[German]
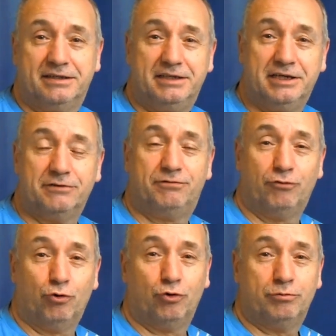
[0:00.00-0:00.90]

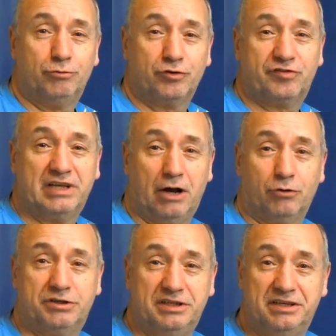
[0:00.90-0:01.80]
irgendwo muss ja
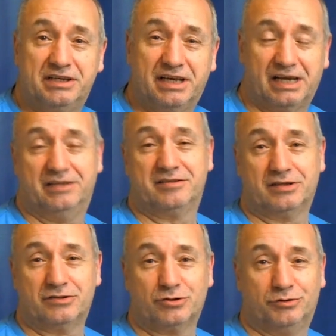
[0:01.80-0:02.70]
auch die Grenze
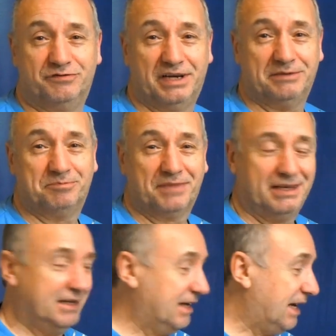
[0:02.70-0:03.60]
gezogen werden.
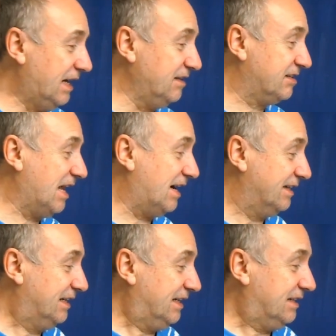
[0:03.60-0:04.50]
Alles klar,
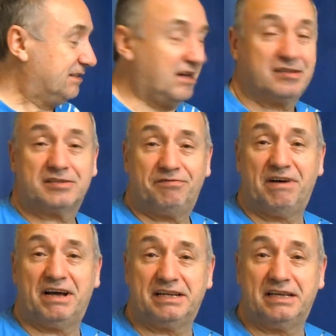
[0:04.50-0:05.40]
das
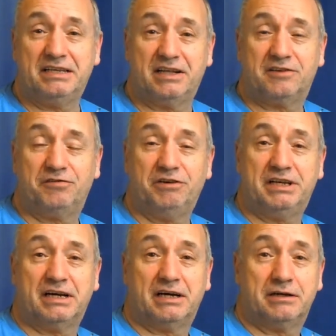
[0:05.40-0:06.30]
war denn jetzt
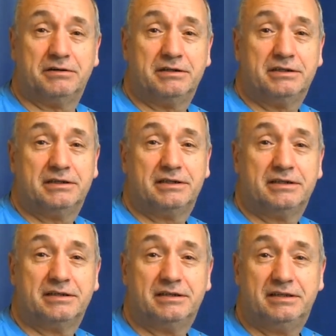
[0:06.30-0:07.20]
wieder
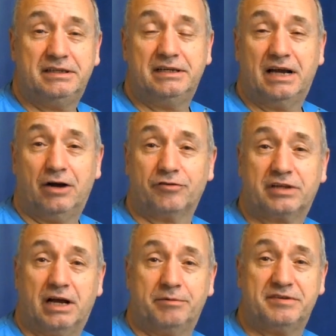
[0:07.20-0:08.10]
die
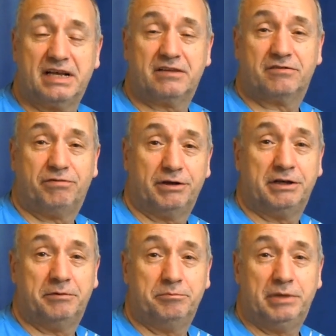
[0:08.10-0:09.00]
Ausgabe 6 von
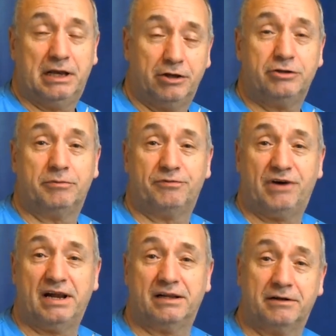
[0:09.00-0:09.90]
dem Millennium
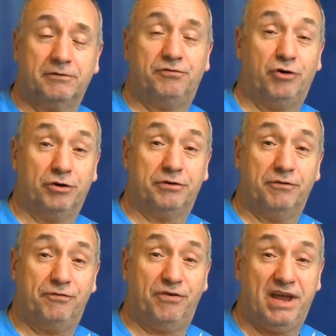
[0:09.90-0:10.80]
Falcon von
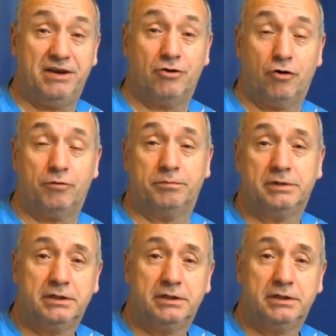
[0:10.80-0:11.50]
Fellenhoven.